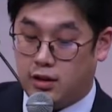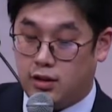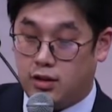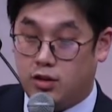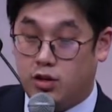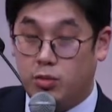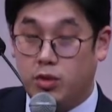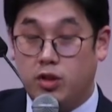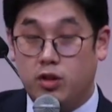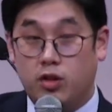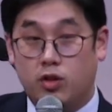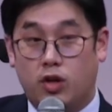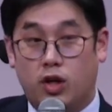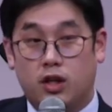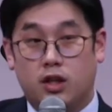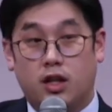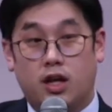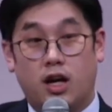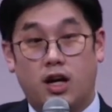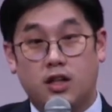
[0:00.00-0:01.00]
그러면
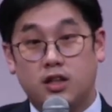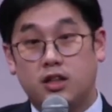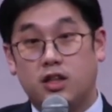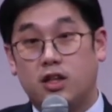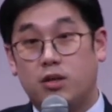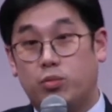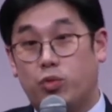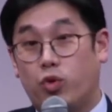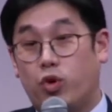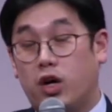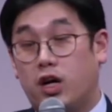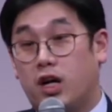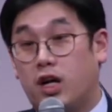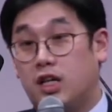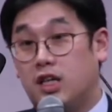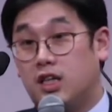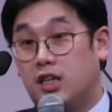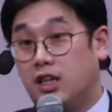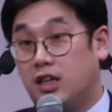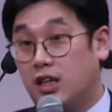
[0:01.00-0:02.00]
너한테 하늘의 보화가
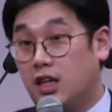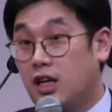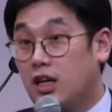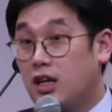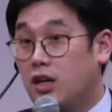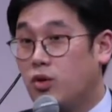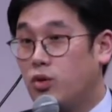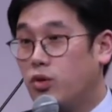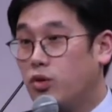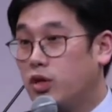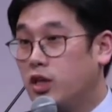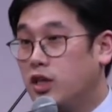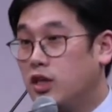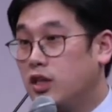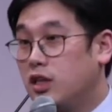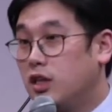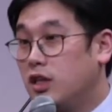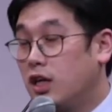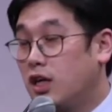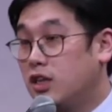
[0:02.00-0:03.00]
있겠다라고
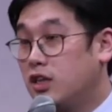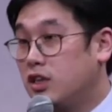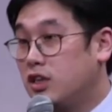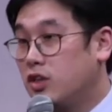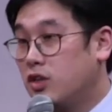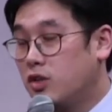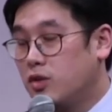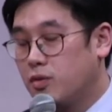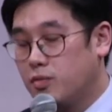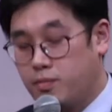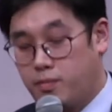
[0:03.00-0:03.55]
얘기하시죠.